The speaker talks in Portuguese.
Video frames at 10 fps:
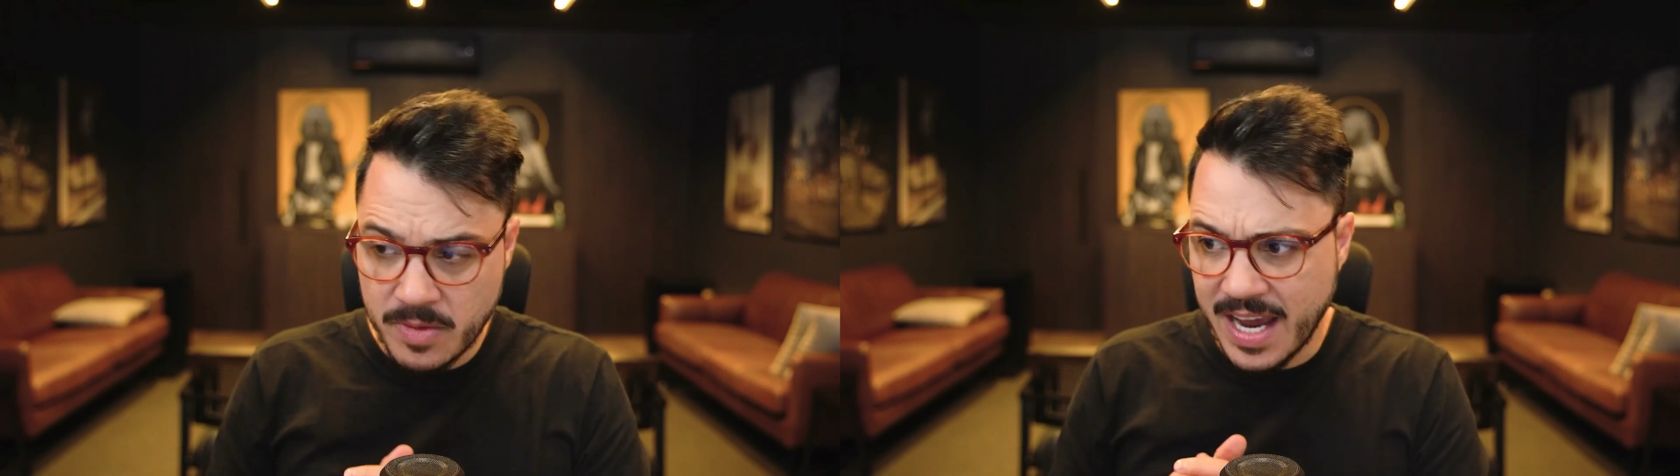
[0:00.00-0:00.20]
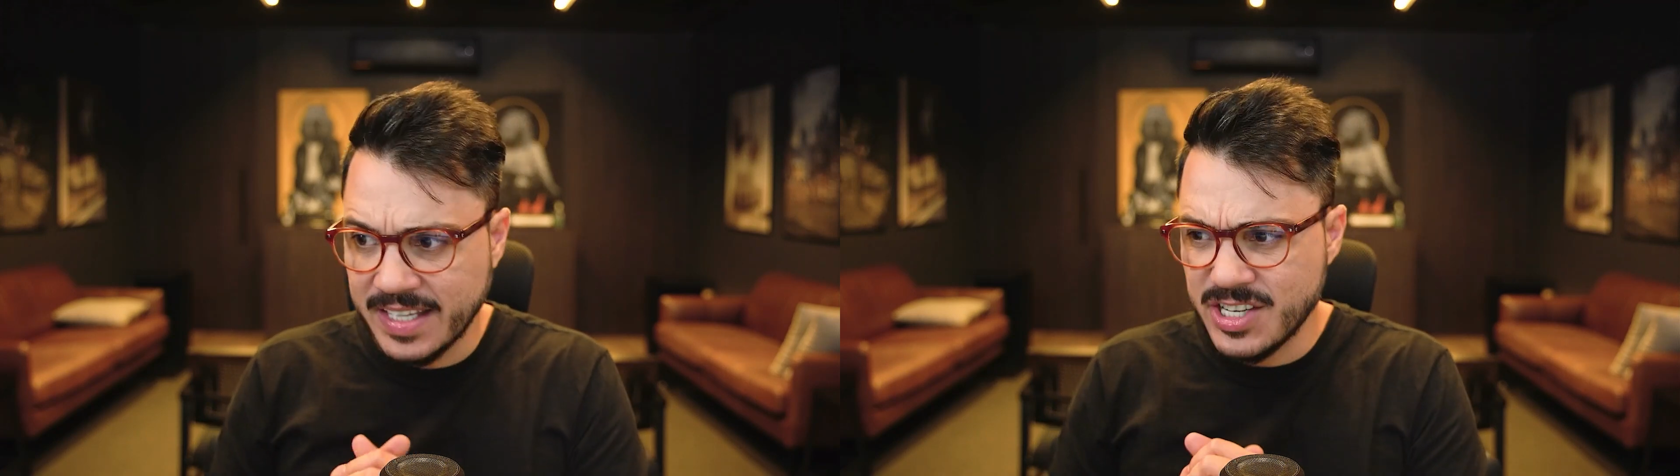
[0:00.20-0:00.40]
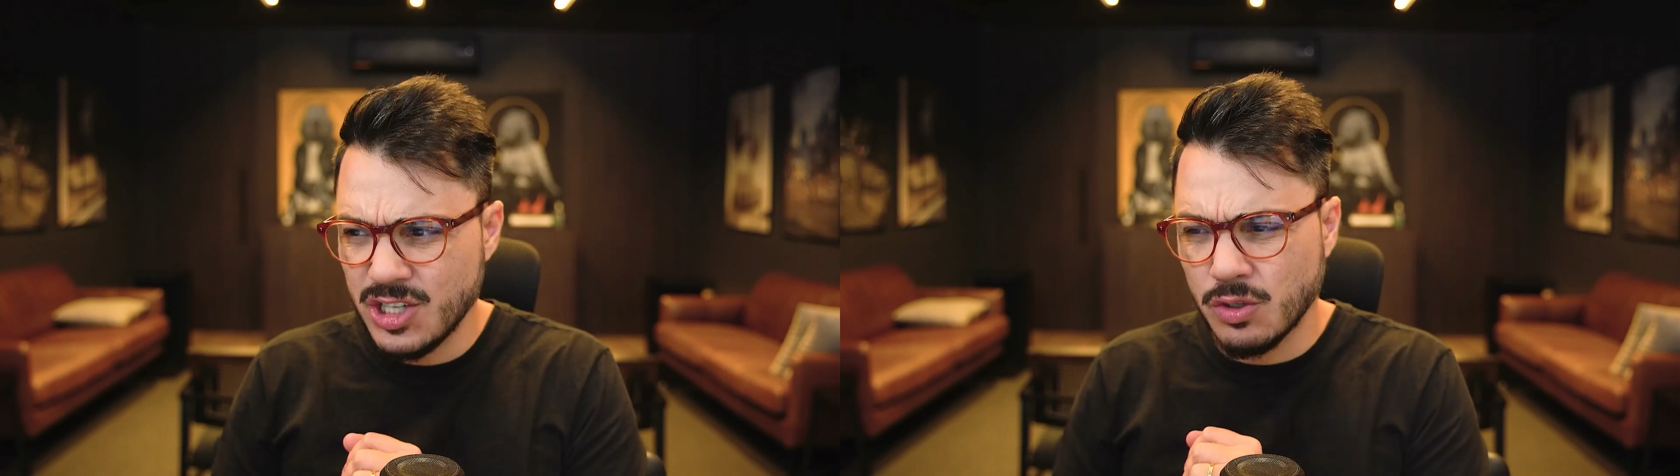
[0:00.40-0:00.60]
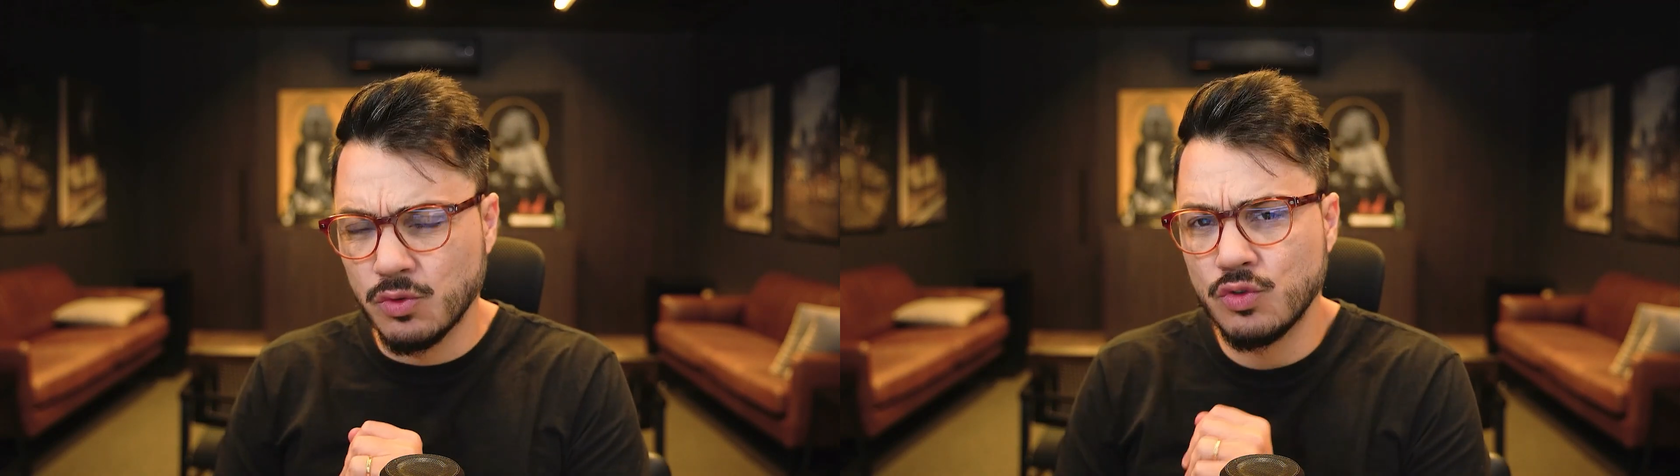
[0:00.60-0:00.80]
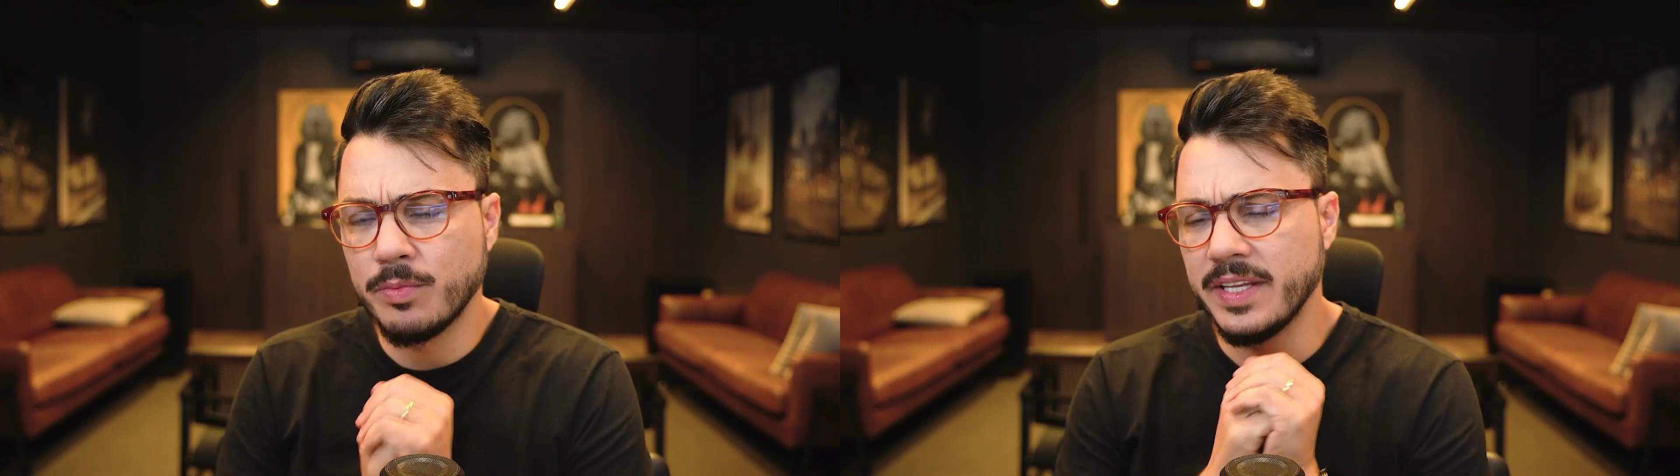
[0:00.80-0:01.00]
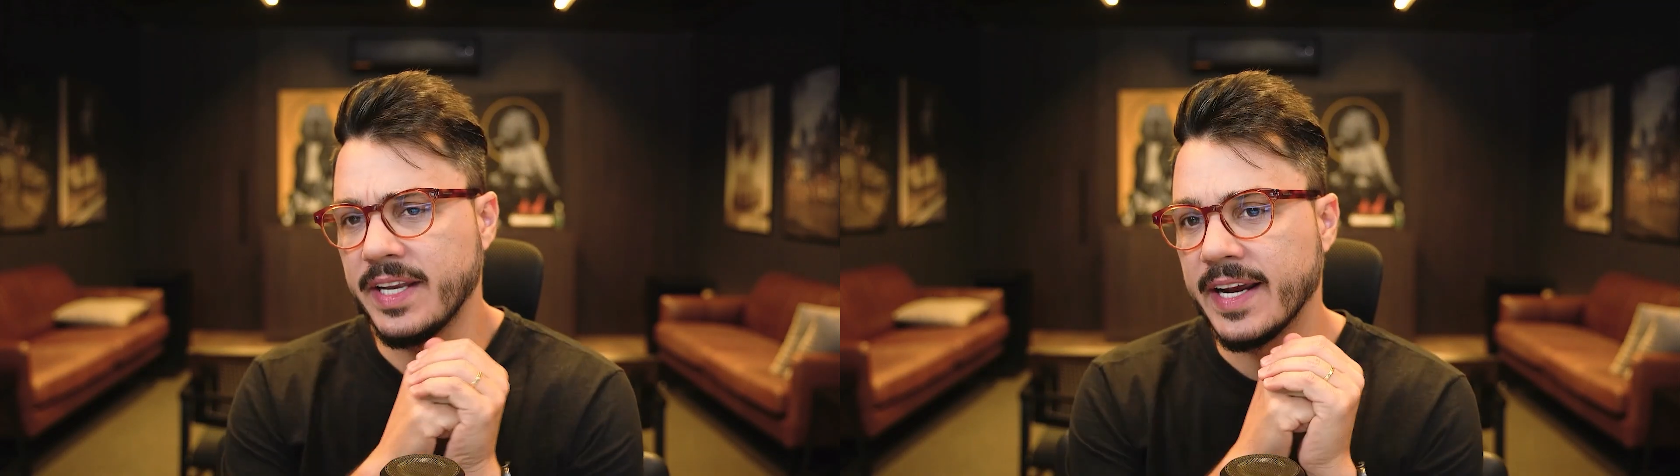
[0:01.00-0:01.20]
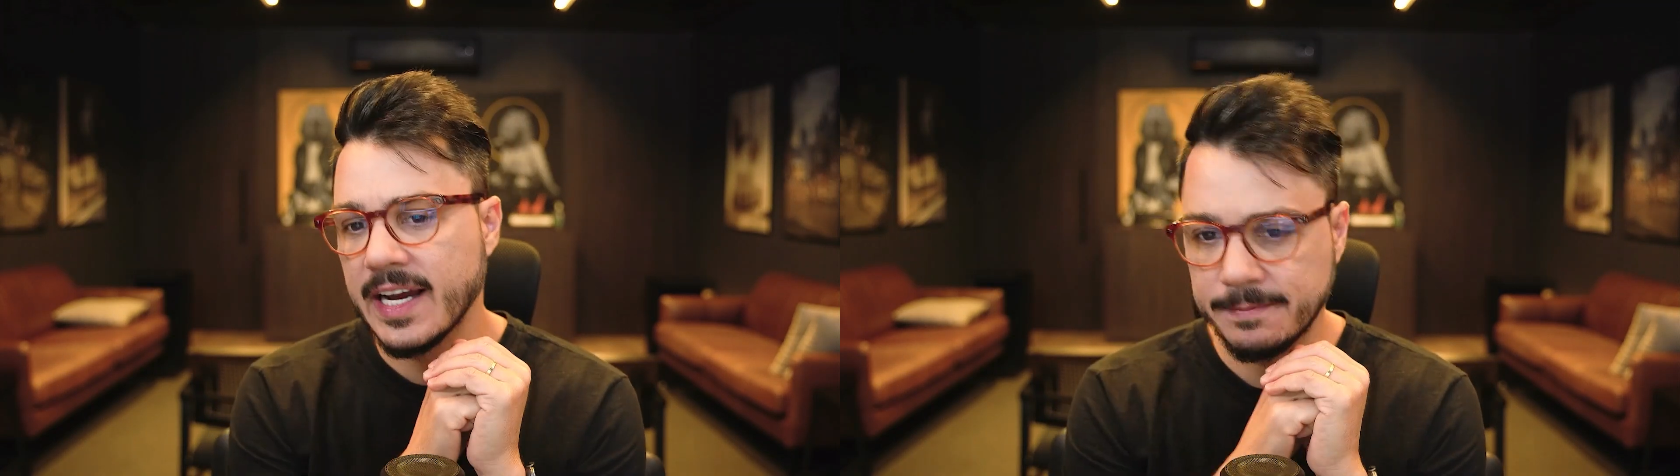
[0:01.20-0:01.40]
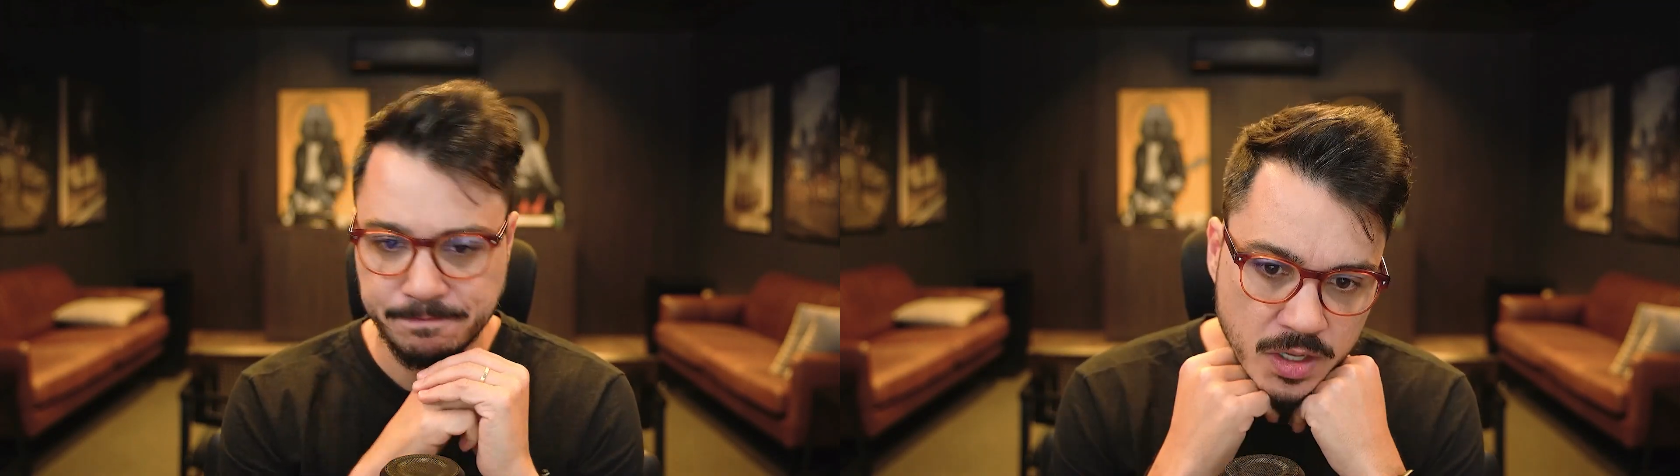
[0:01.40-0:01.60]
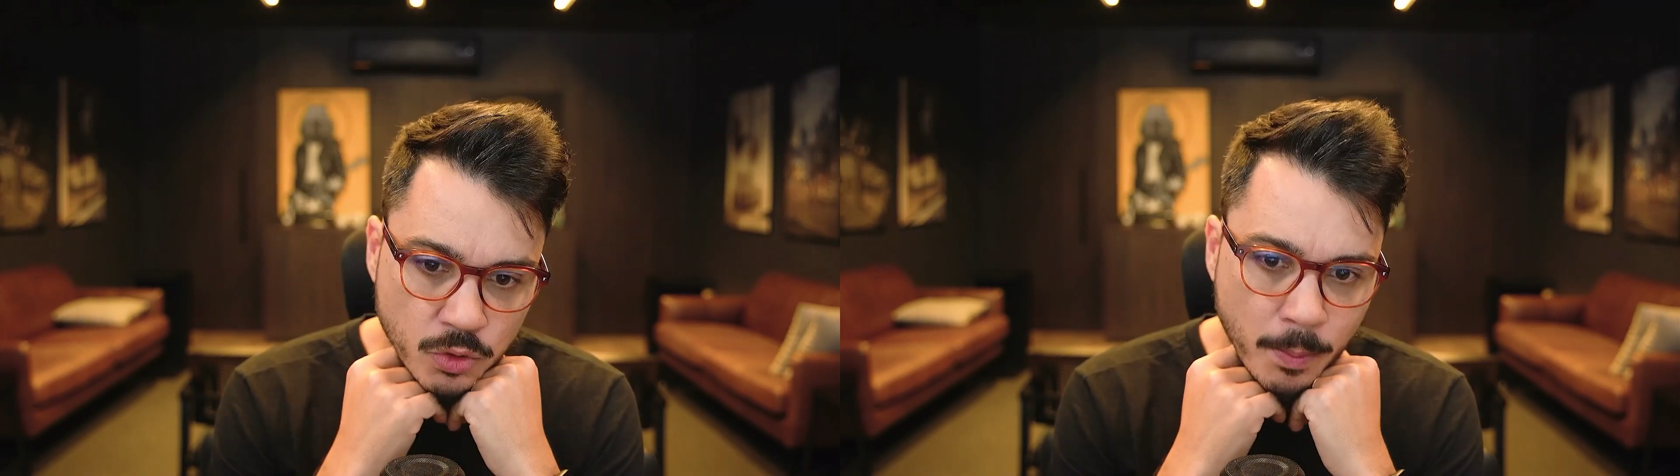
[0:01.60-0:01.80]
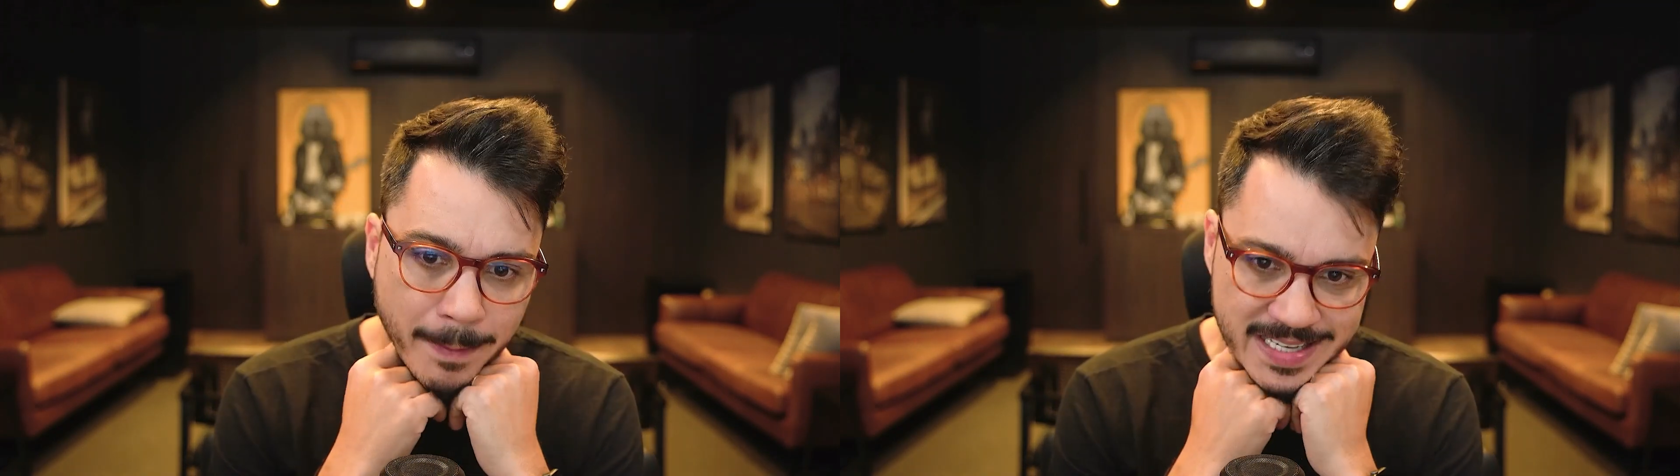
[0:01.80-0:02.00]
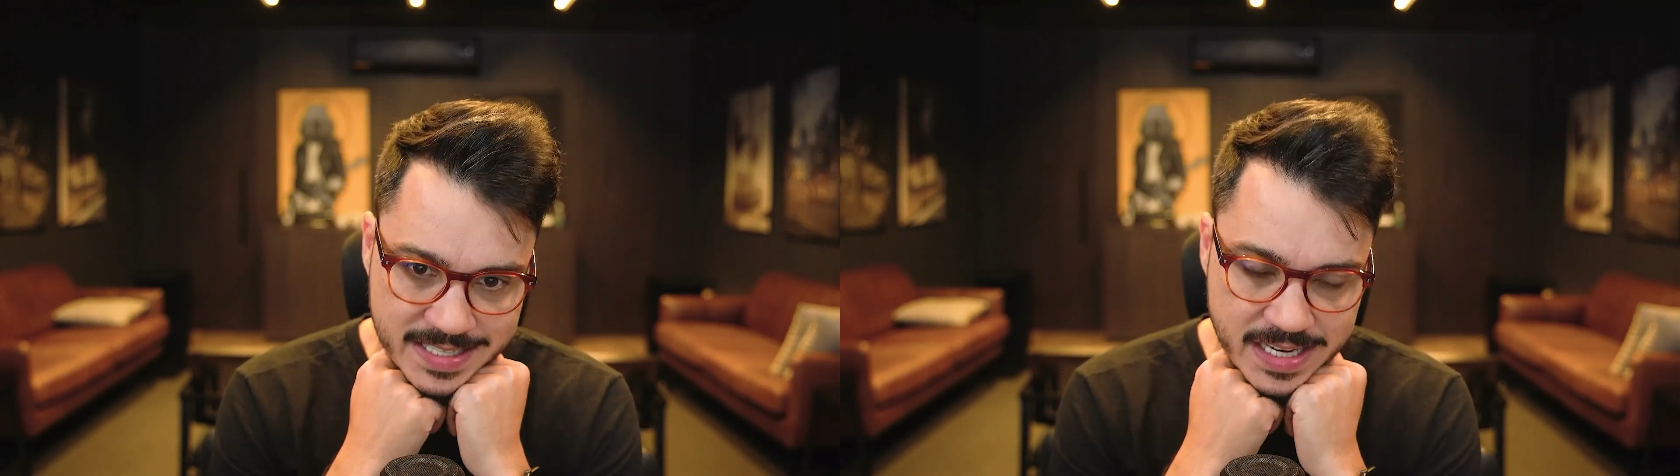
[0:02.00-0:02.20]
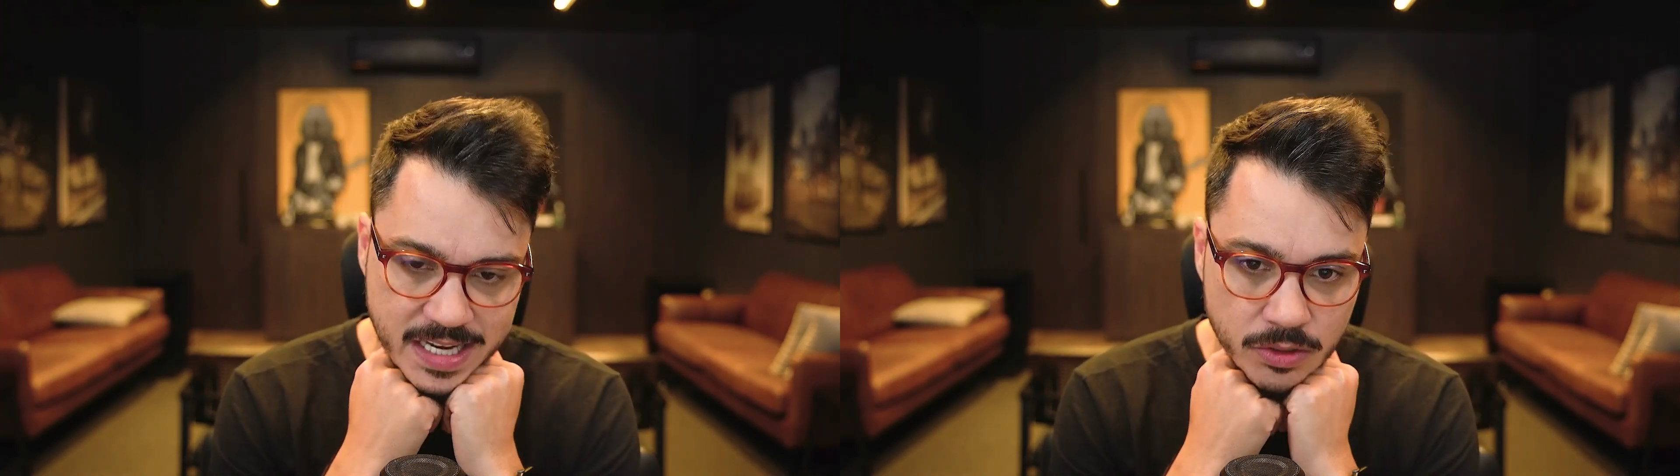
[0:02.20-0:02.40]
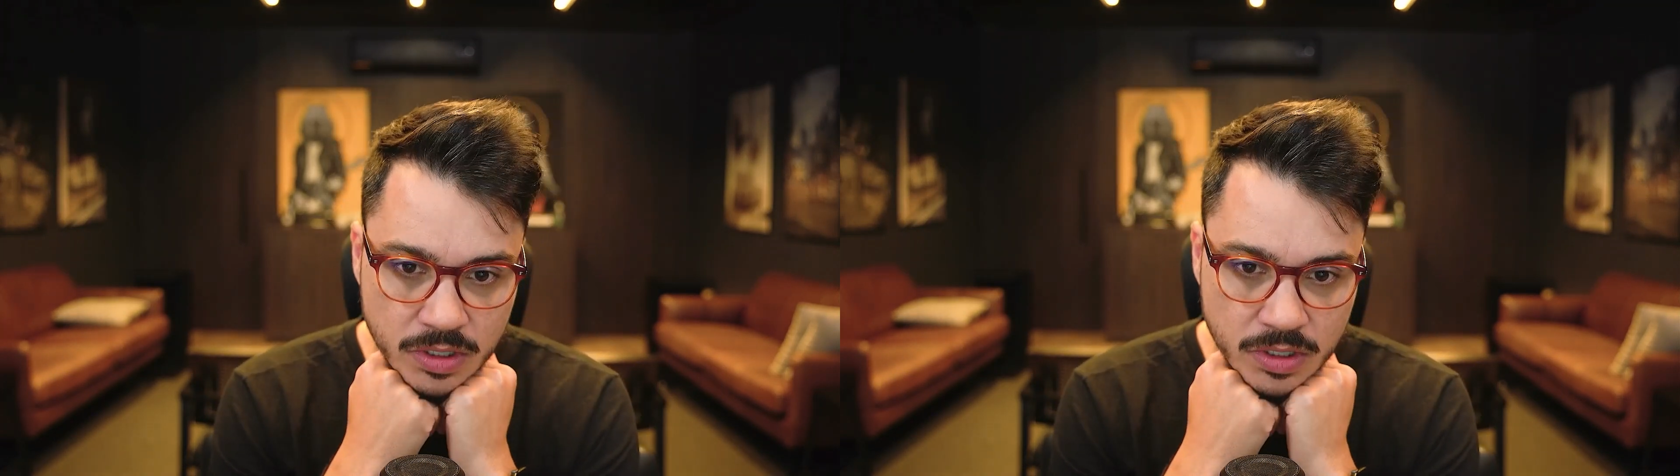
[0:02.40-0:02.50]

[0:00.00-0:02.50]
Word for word: Aqui a gente costuma entregar num passeio,